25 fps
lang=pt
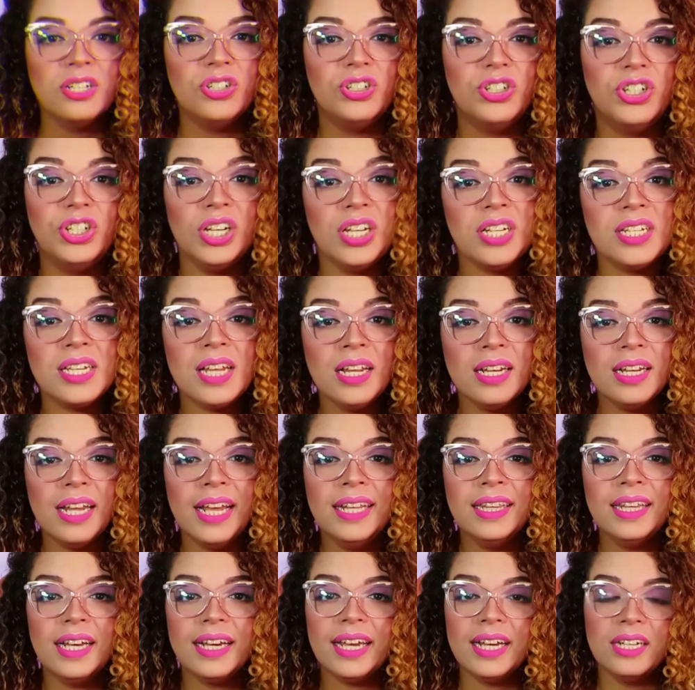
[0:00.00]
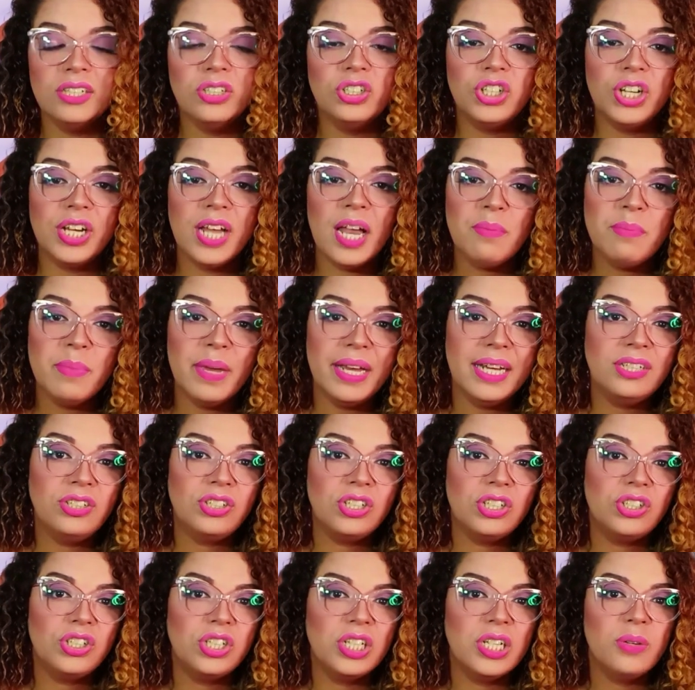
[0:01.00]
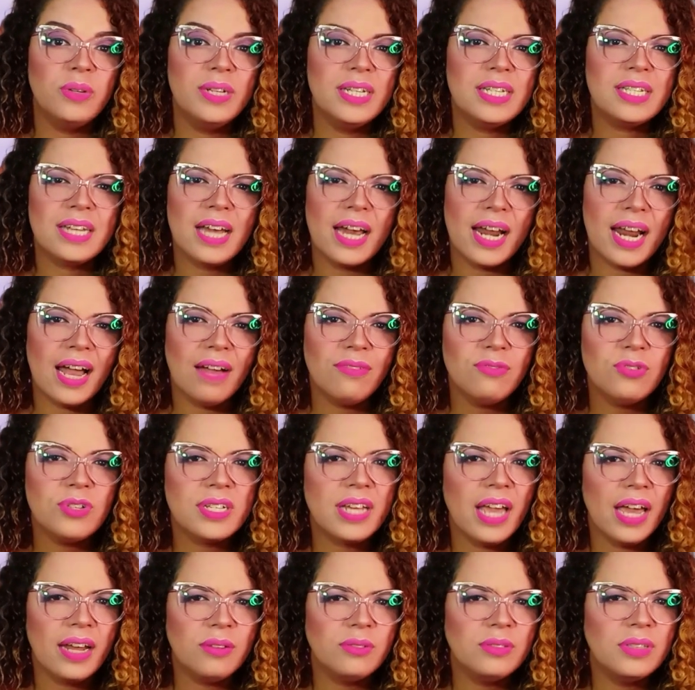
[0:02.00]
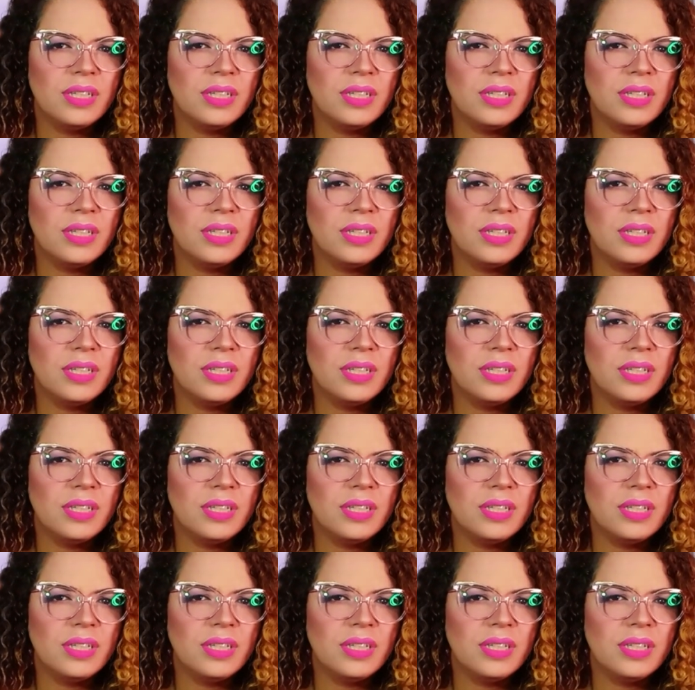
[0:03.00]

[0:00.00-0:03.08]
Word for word: Diz a lenda que antigamente tinham escravos que eram